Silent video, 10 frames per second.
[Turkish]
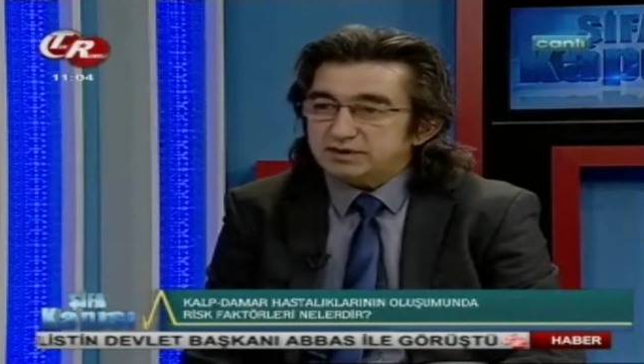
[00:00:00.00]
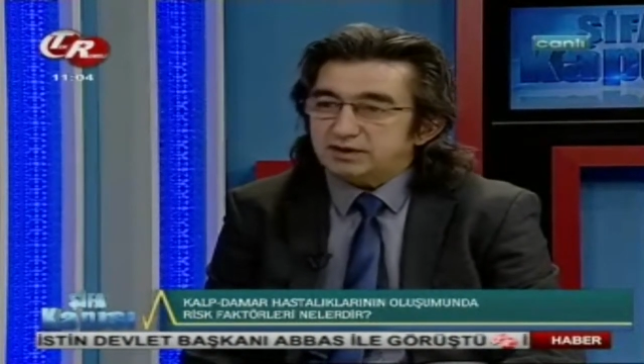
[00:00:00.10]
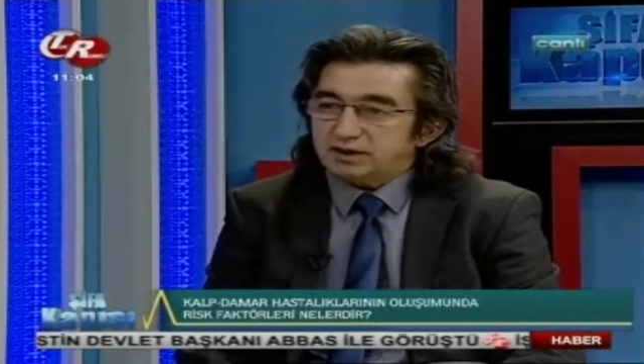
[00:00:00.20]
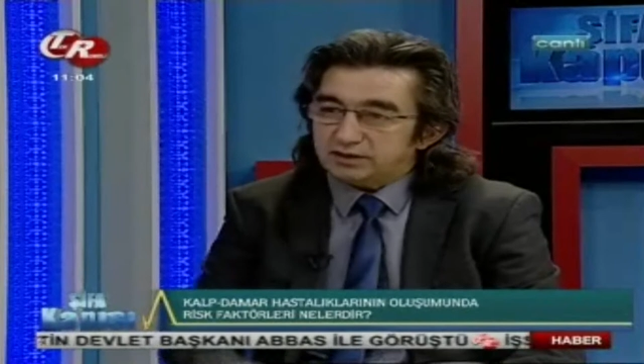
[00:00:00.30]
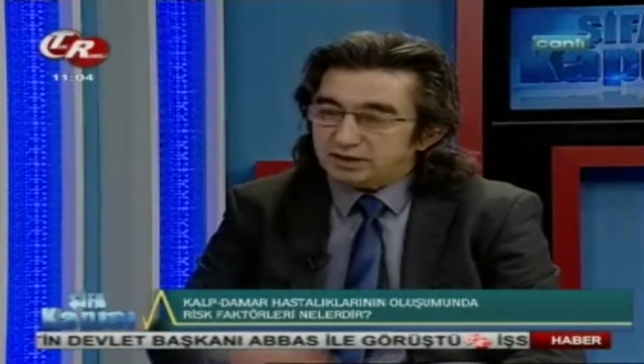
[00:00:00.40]

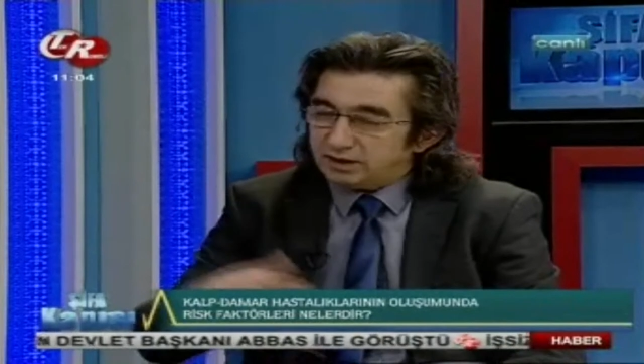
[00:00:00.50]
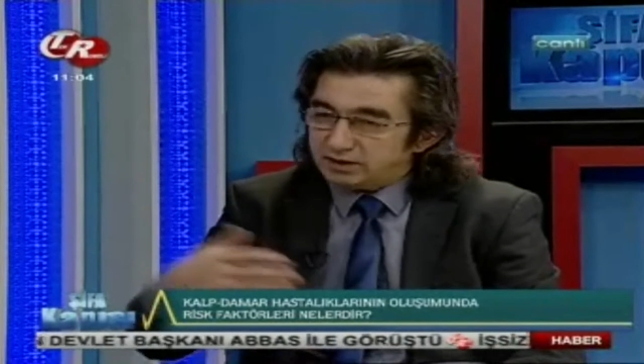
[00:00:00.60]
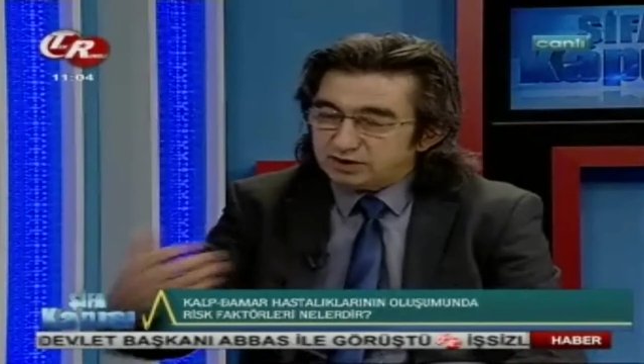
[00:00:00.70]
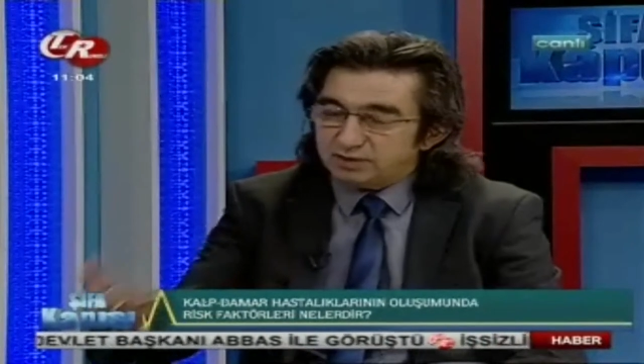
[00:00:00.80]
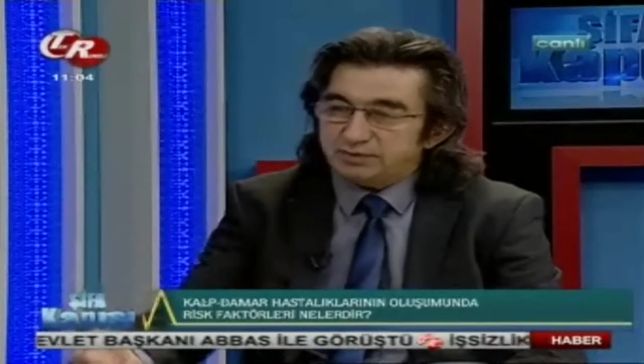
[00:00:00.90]
sedanter
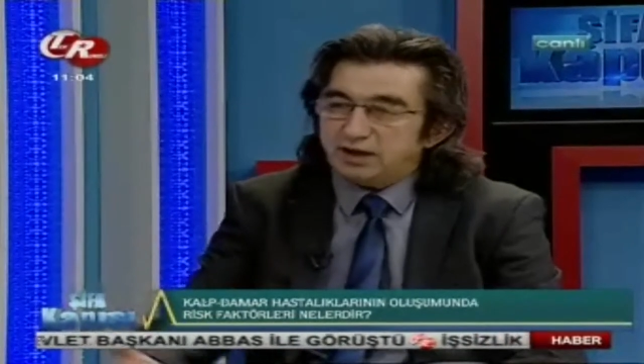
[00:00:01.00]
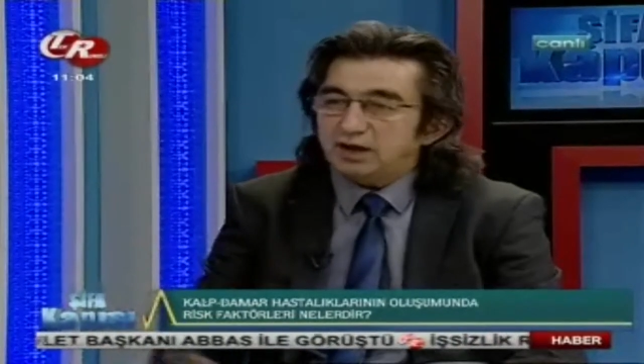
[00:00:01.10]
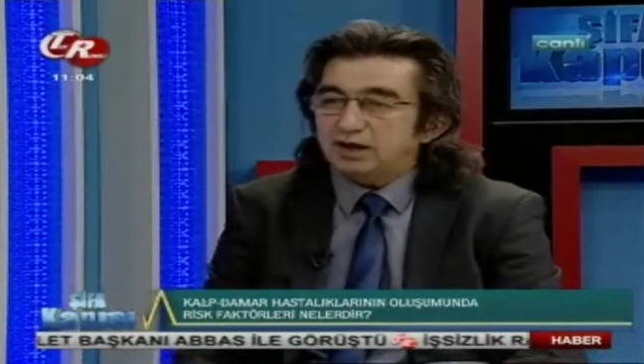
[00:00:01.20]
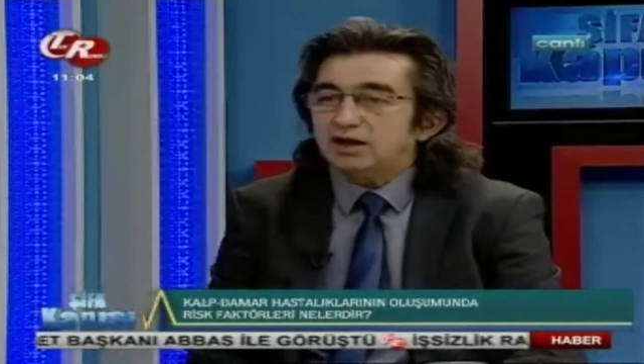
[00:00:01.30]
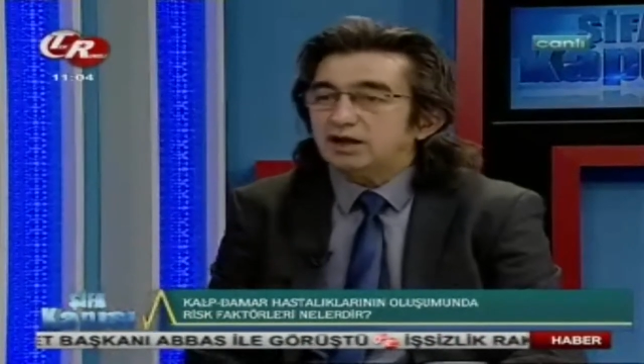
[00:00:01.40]
yaşam
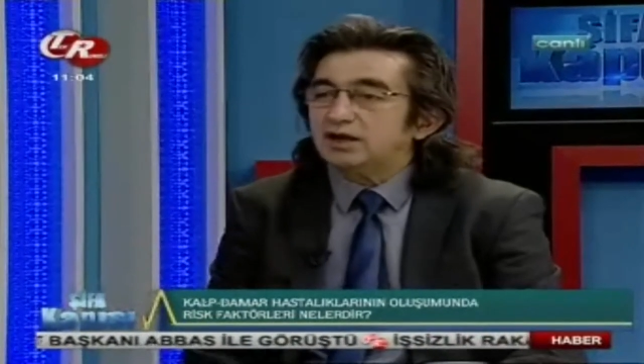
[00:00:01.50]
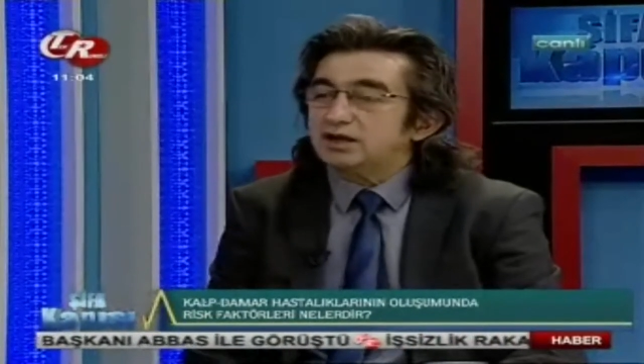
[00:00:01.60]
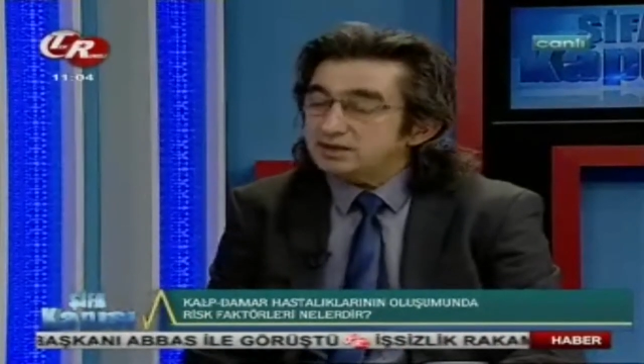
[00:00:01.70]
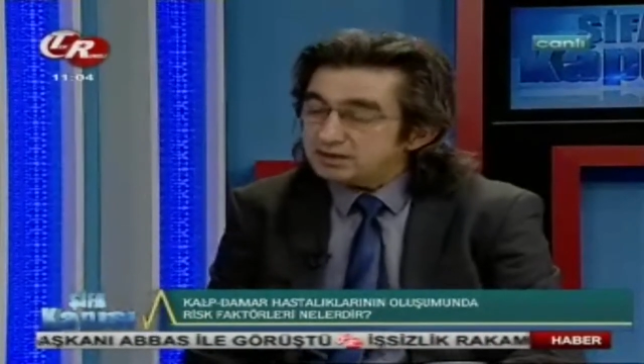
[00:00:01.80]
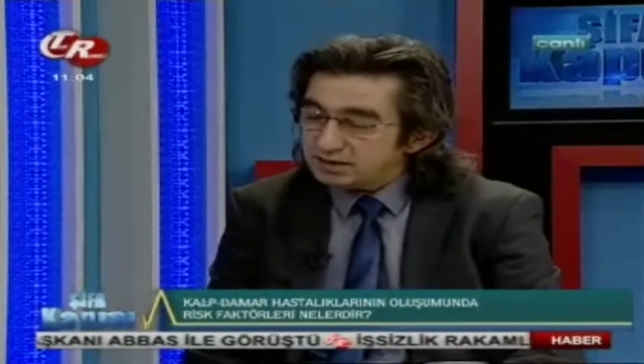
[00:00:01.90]
yani
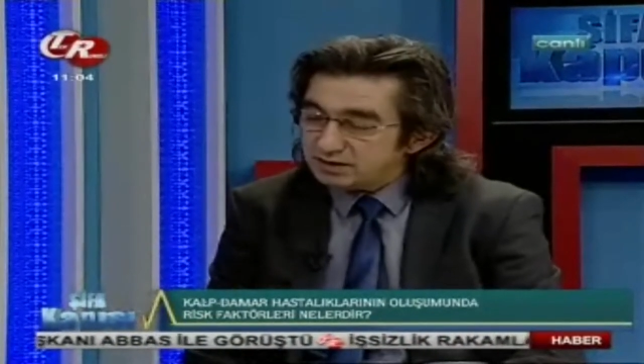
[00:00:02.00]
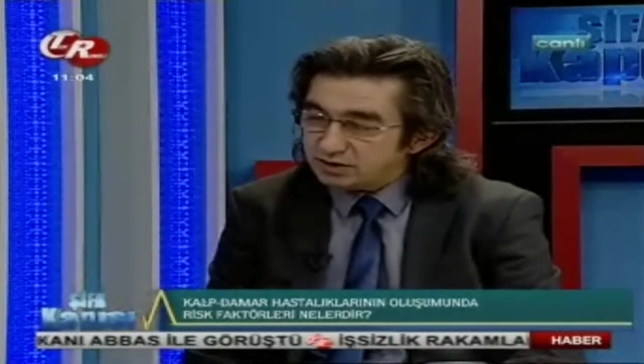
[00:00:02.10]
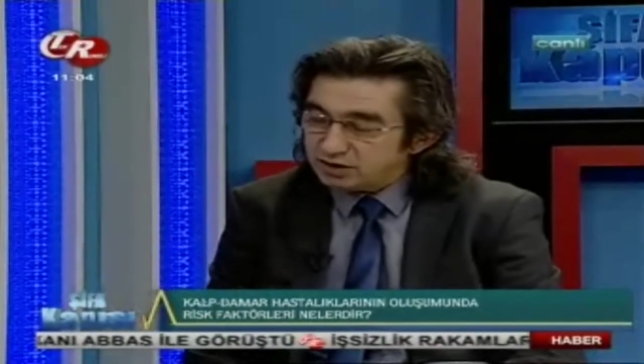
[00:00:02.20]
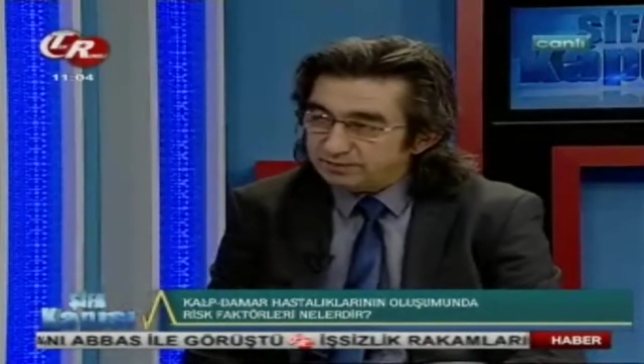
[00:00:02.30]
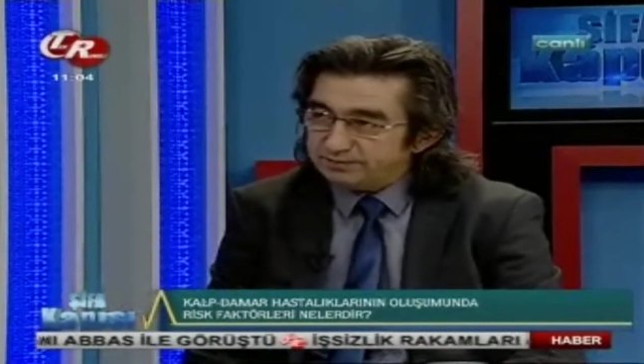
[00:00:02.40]
hareketsiz
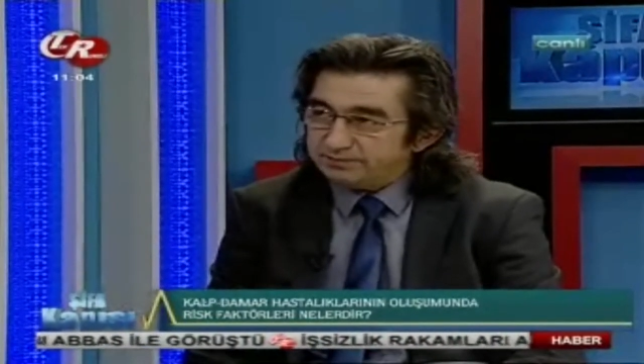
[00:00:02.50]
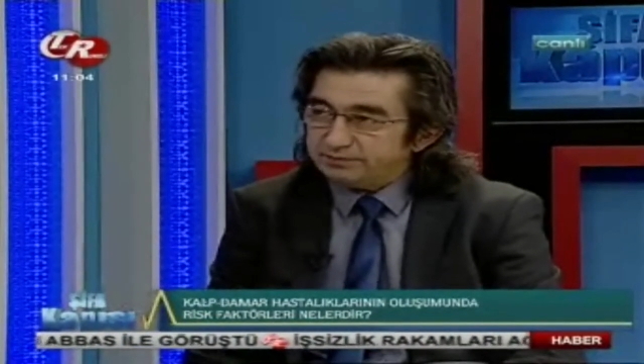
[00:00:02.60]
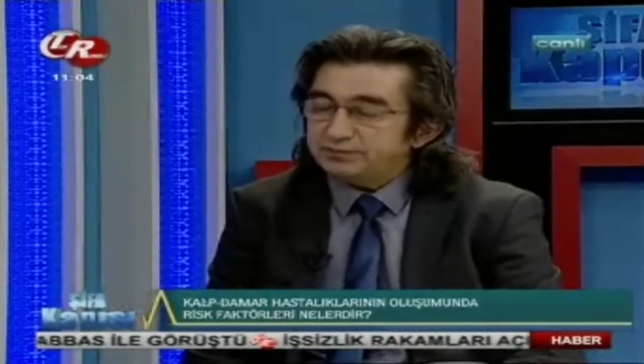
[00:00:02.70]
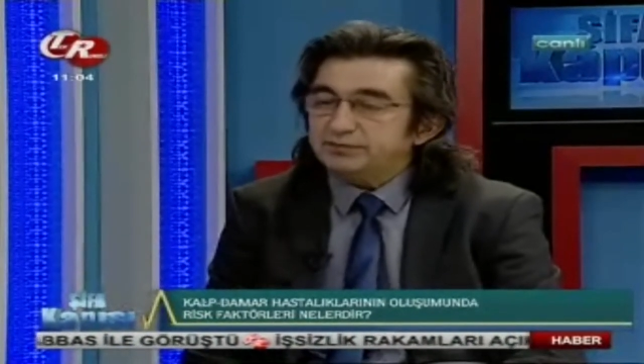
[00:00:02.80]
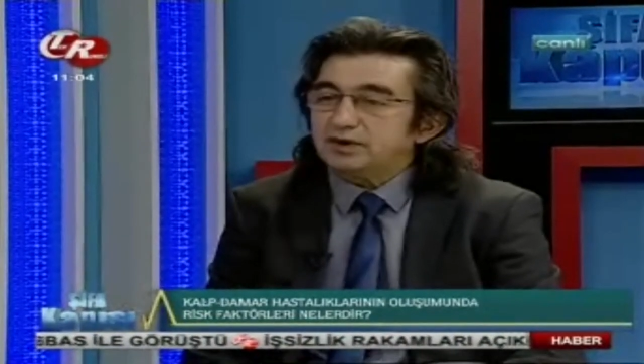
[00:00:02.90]
yaşam
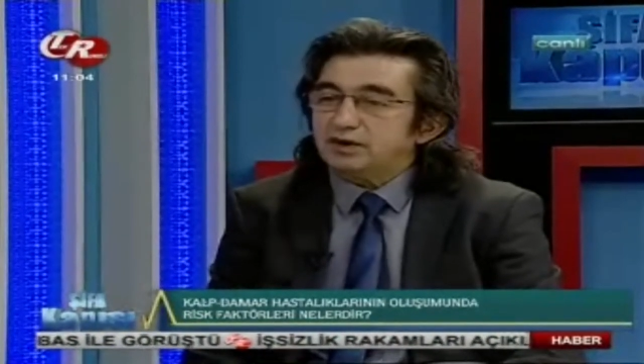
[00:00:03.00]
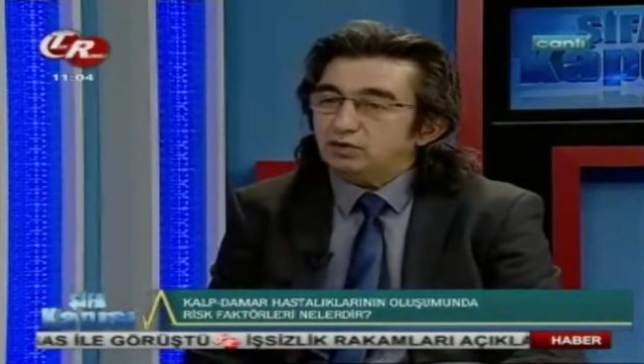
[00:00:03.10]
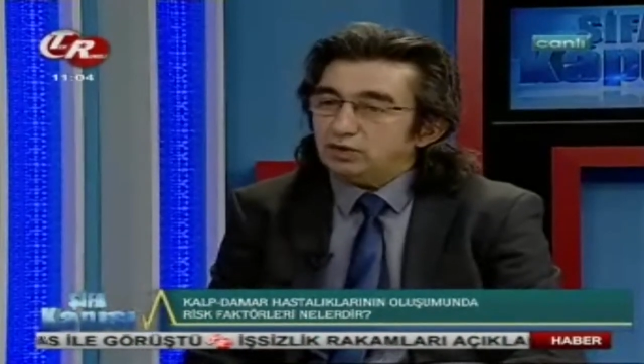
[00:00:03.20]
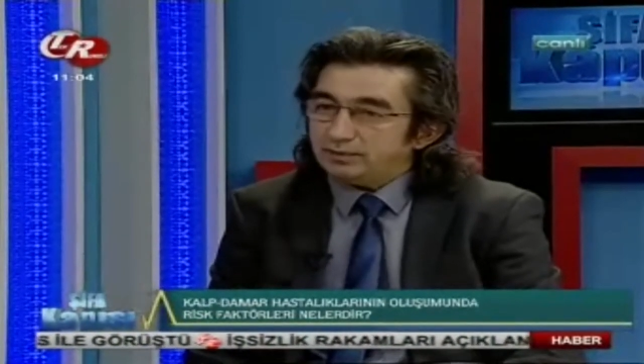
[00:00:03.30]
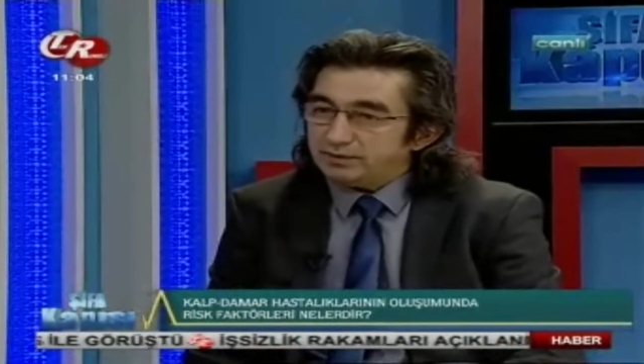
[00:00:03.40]
da
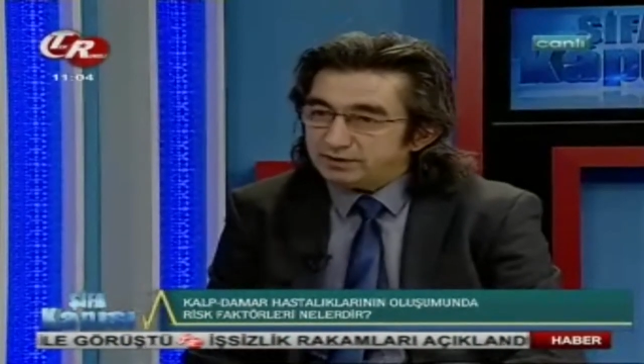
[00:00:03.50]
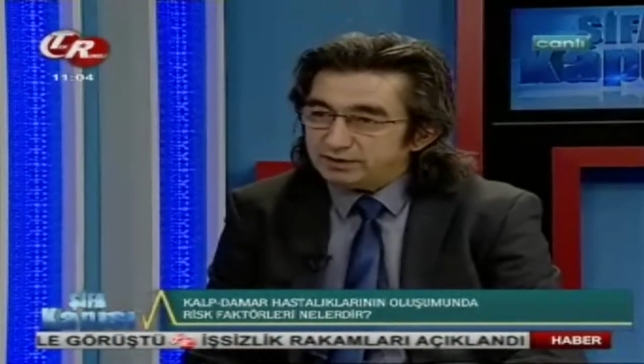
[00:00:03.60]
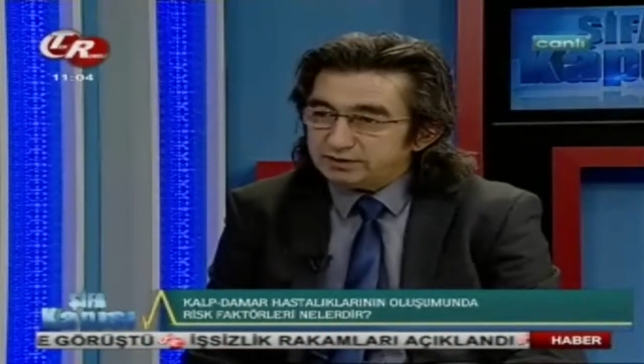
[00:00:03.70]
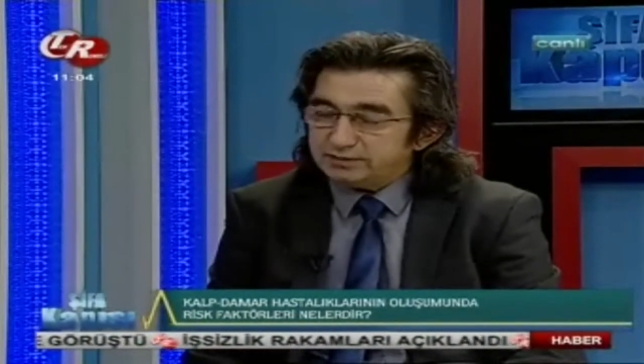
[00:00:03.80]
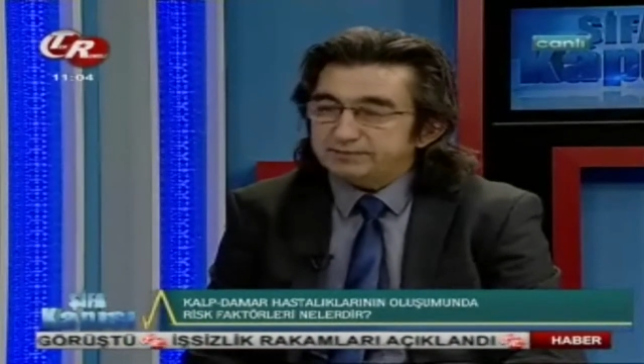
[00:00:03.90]

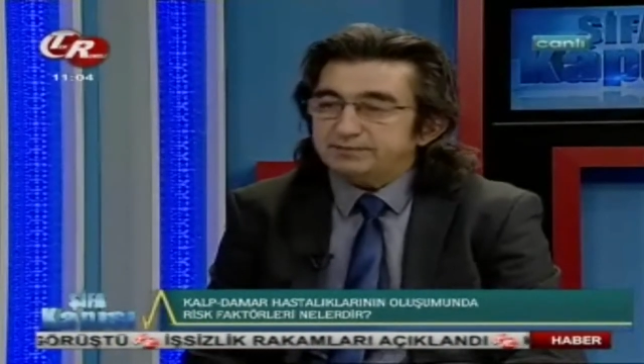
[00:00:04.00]
önemlidir.